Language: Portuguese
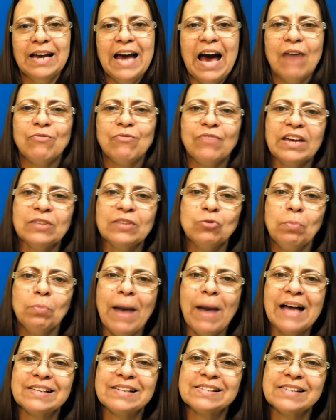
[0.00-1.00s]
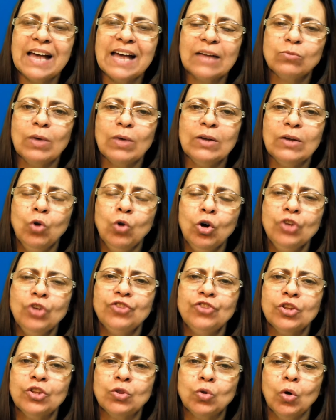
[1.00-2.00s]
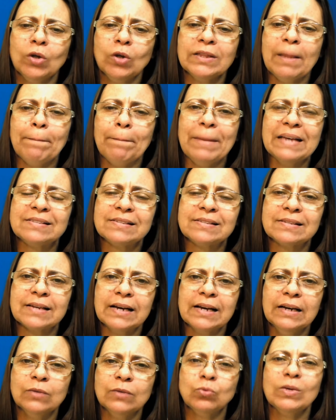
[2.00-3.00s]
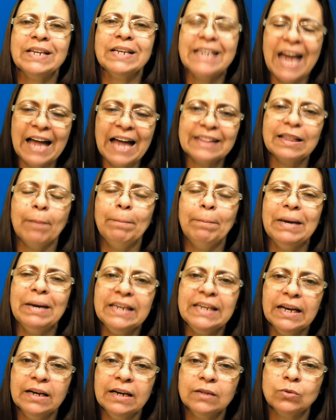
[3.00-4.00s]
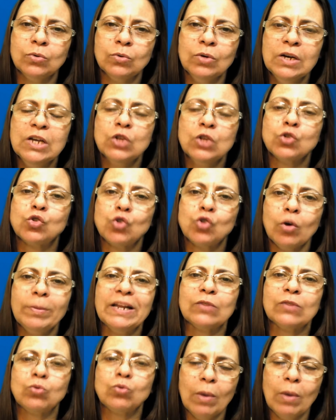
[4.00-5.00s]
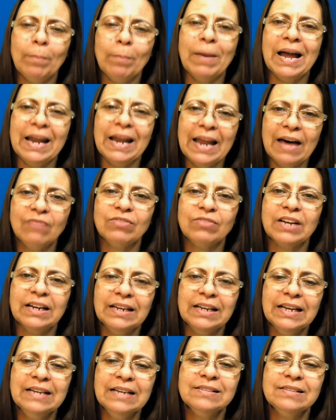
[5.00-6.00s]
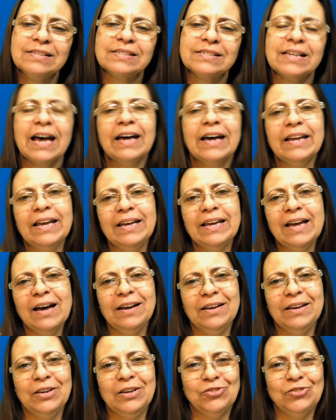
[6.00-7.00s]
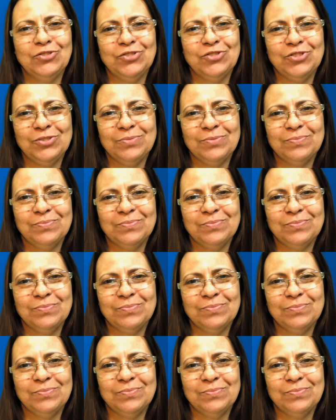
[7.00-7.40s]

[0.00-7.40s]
havendo passado a noite toda pescando e nada apanhando, sobre a tua palavra lançarei a rede.